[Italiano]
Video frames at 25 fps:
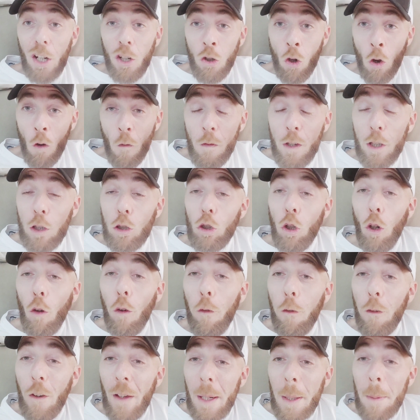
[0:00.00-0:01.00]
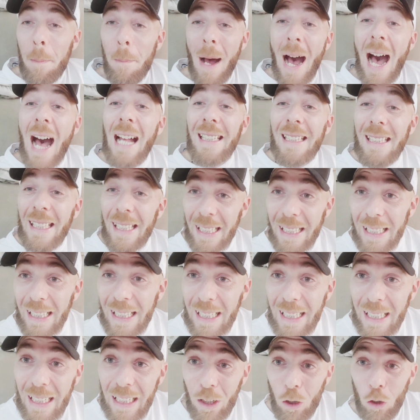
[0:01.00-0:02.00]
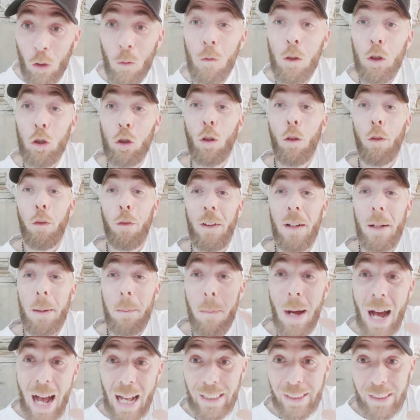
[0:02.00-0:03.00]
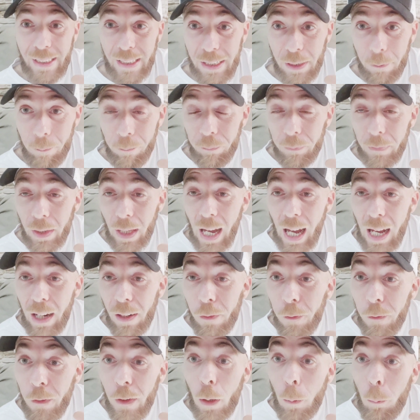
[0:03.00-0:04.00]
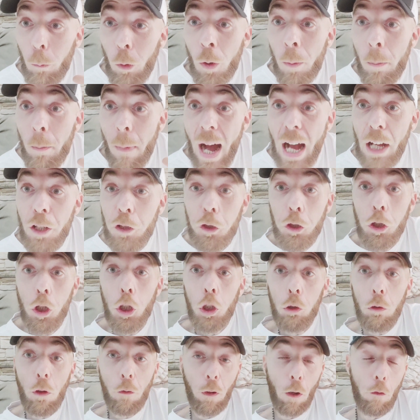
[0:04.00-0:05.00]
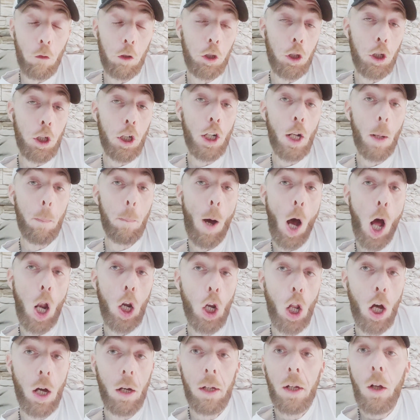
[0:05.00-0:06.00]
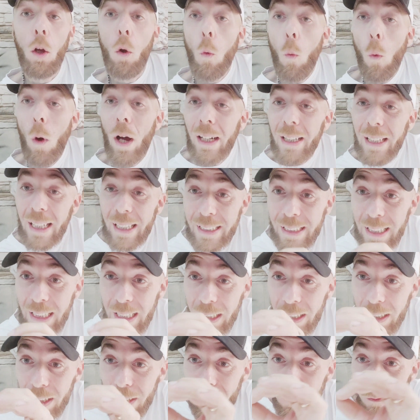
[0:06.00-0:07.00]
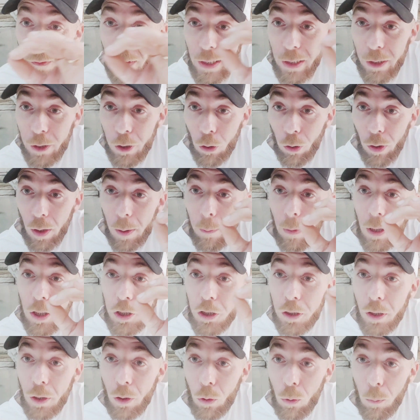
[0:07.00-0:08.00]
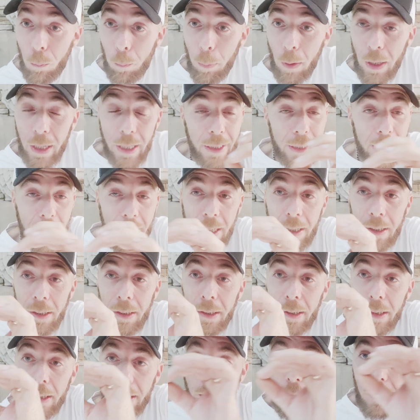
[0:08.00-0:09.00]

non vi soffermate, non vi soffermate al fermo immagine dove fa vedere la palla. Guardate il video, l'immagine completa